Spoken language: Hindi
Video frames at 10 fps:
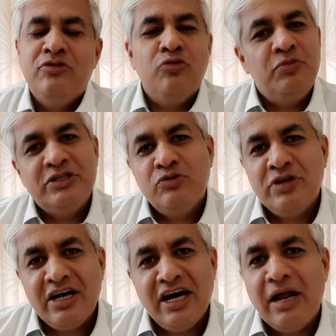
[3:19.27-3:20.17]
तो बस
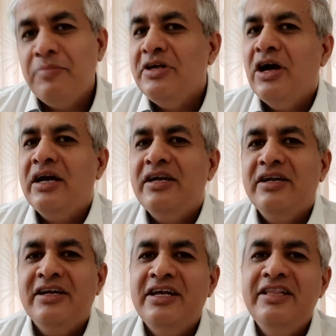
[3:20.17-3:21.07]
उसका खराबियाँ
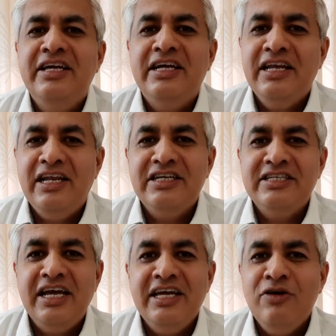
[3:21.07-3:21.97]
ही दिखने लग
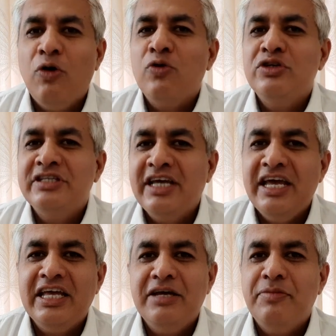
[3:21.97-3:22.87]
जाएंगी और उसके
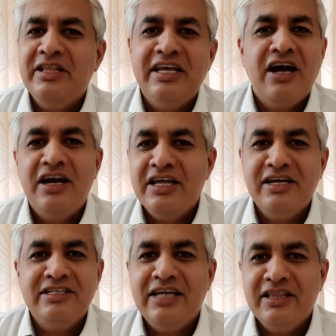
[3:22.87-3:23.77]
एक के बाद एक
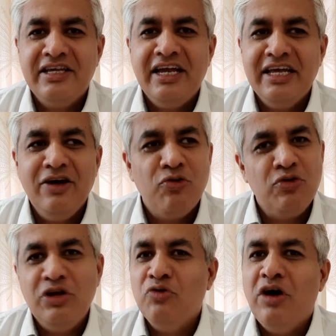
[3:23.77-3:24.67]
आर्टिकल्स आते रहेंगे और
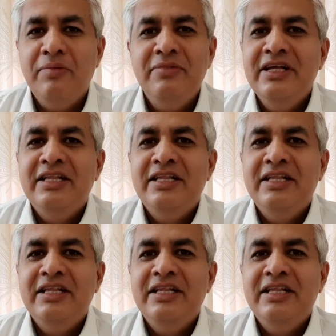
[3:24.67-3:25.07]
उन्हीं को आप